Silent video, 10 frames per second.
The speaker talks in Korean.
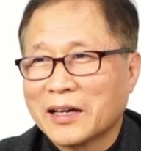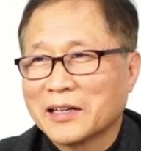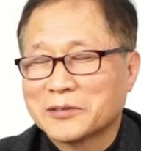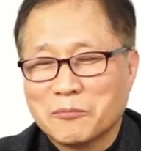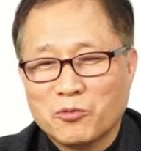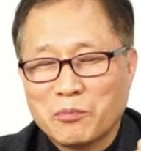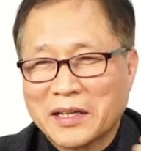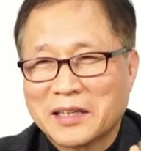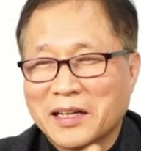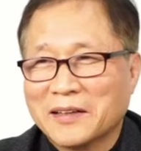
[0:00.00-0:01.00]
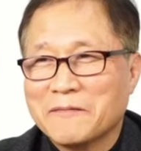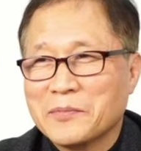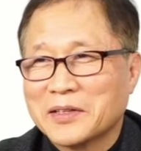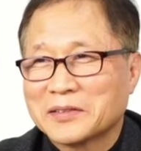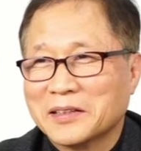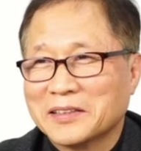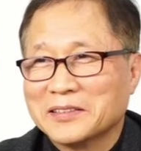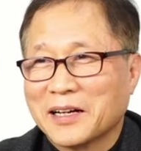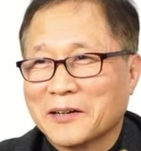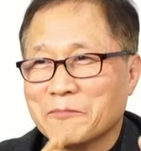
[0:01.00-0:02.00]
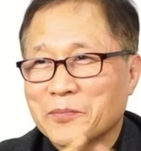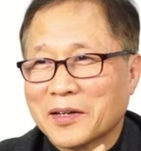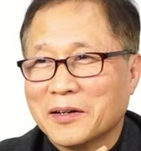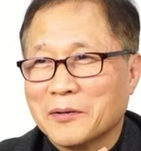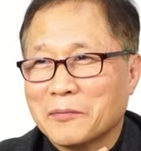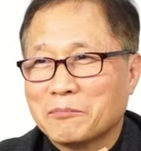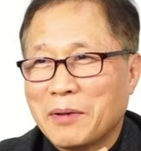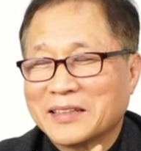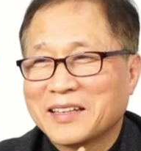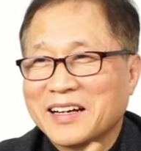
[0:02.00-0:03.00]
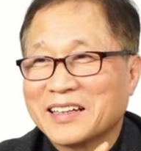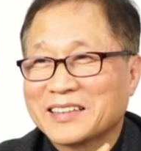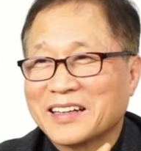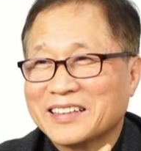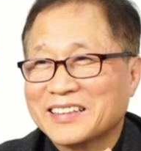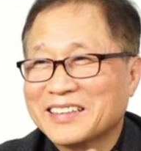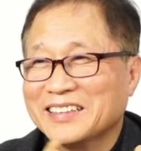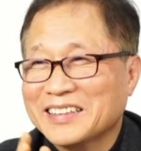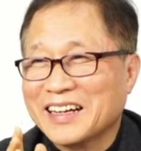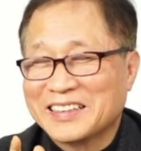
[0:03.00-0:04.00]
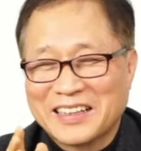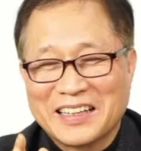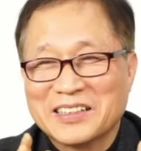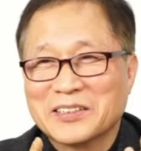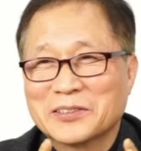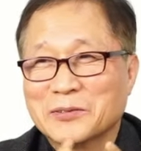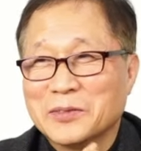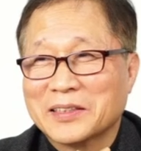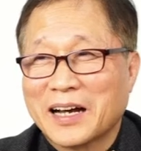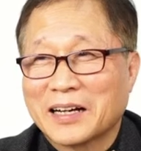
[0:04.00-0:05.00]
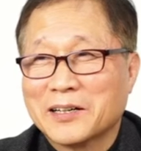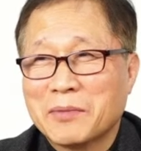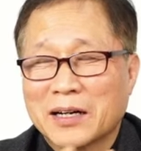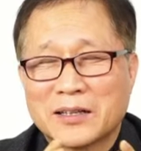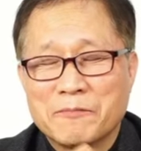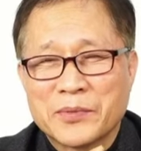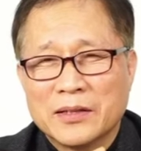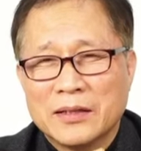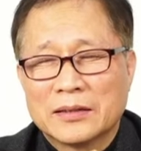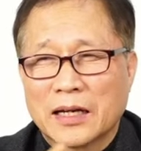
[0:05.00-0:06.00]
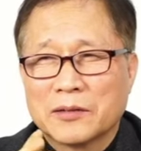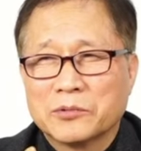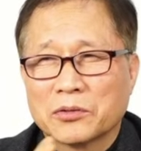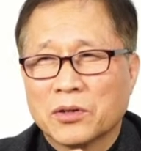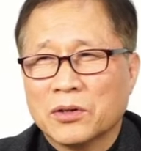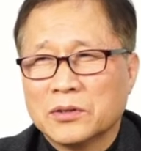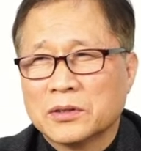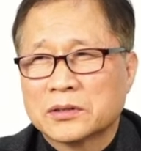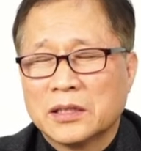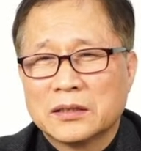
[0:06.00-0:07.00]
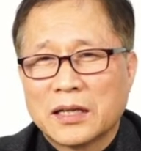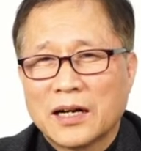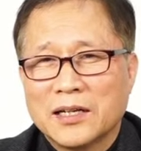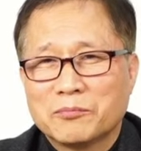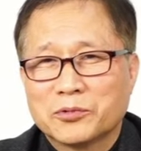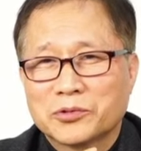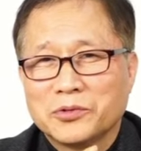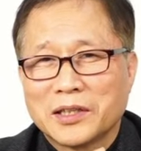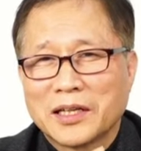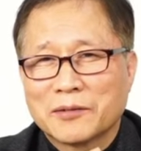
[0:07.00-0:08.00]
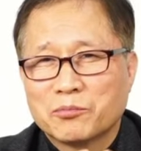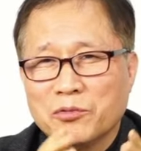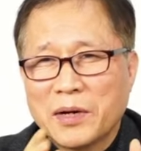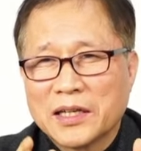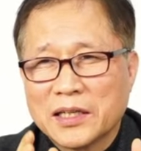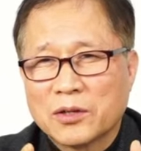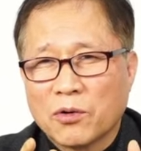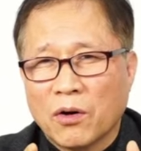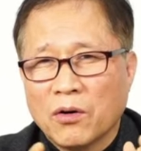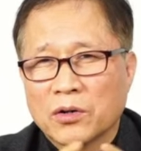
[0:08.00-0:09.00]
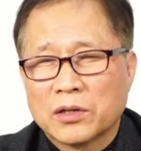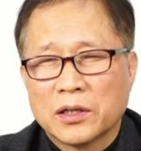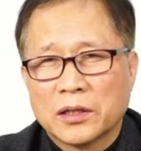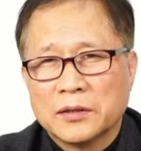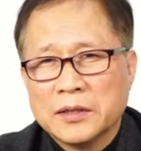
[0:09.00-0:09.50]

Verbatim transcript: 해가지고 문 밖에서 그냥 그 박대를 했다는 그런 이야기가 있습니다. 그만큼 나름대로 성당을 부순 데 대한 불만이 있고 그